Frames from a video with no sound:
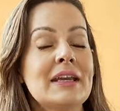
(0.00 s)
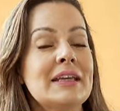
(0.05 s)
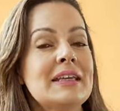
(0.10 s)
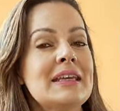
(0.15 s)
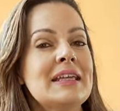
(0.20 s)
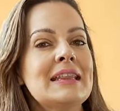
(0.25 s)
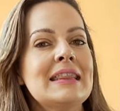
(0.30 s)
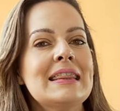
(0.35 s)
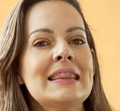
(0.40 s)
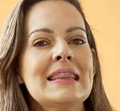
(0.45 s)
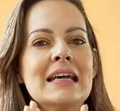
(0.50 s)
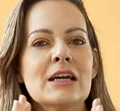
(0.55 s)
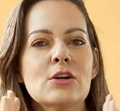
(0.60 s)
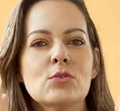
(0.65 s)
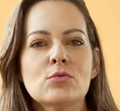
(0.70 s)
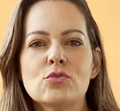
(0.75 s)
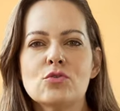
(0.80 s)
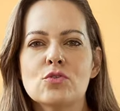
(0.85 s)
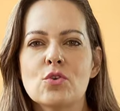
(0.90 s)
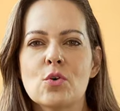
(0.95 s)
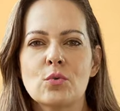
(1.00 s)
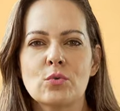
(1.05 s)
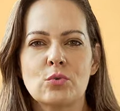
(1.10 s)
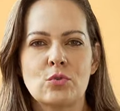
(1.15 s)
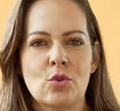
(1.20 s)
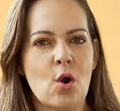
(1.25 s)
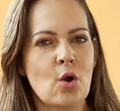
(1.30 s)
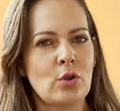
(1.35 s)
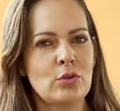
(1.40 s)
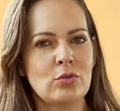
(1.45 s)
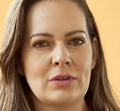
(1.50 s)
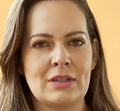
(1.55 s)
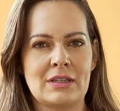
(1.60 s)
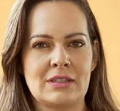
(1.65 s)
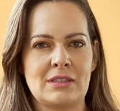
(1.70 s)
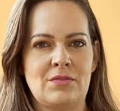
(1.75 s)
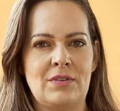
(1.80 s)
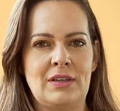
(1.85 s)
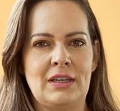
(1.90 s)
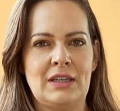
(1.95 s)
que não sou o dono
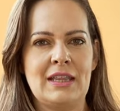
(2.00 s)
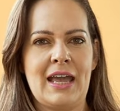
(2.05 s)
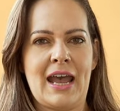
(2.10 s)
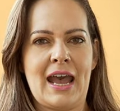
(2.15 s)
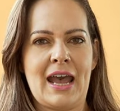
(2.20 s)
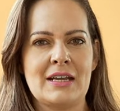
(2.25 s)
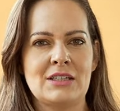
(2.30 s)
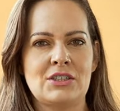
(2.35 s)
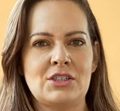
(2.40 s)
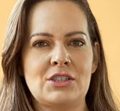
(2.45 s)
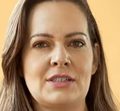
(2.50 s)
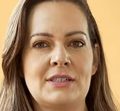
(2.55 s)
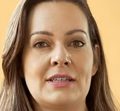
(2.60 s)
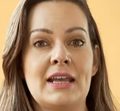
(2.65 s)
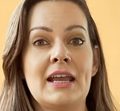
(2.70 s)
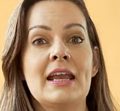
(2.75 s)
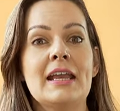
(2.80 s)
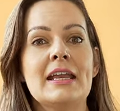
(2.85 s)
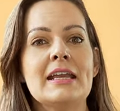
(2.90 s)
das verdades